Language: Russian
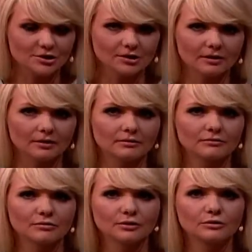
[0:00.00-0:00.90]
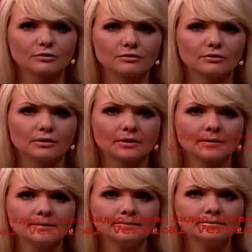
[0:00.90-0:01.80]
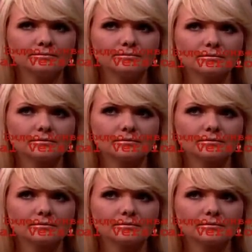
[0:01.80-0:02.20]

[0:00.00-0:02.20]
в первую очередь для меня